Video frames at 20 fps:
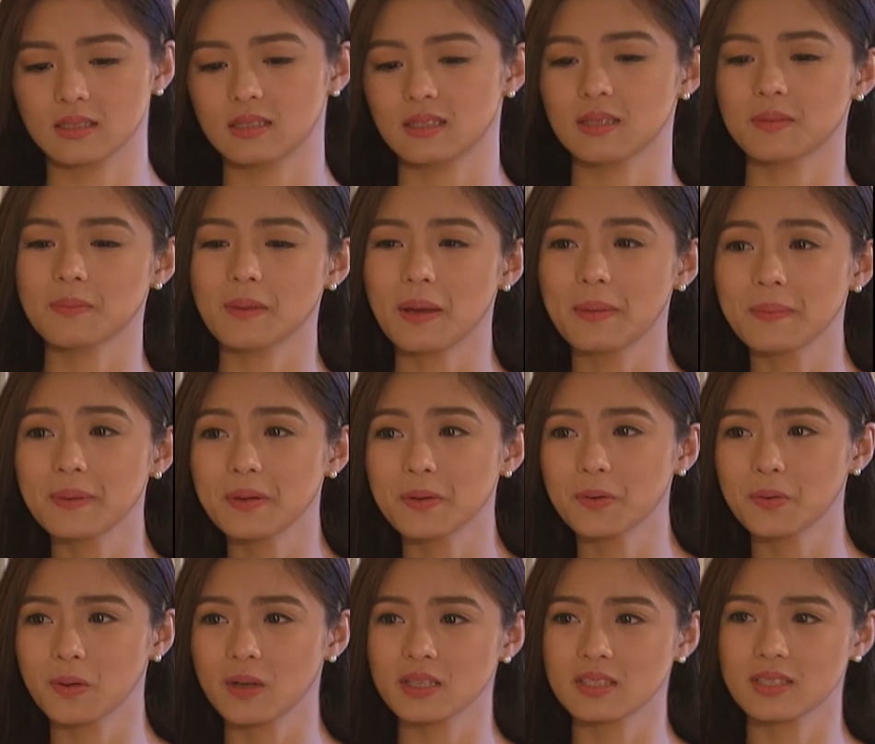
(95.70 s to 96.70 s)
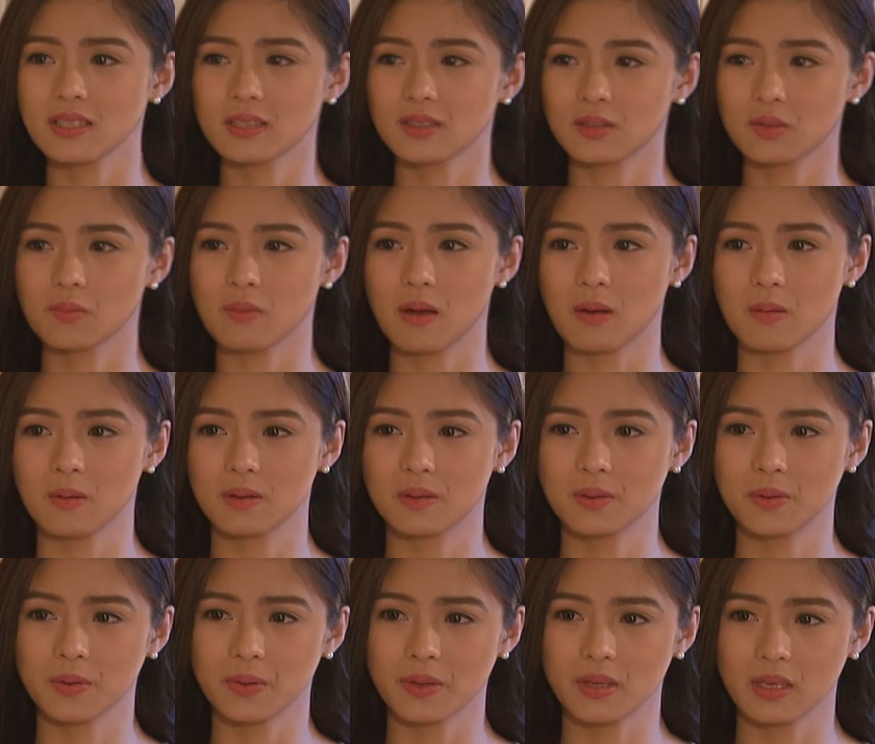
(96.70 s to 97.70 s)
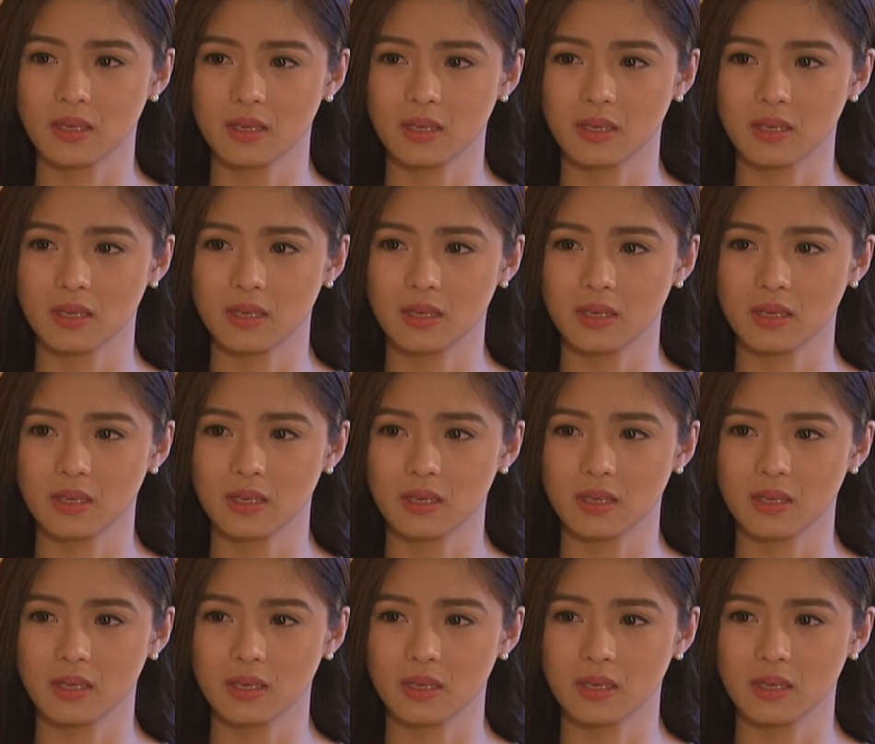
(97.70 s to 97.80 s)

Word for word: Si Mami ho kasi tumawag ko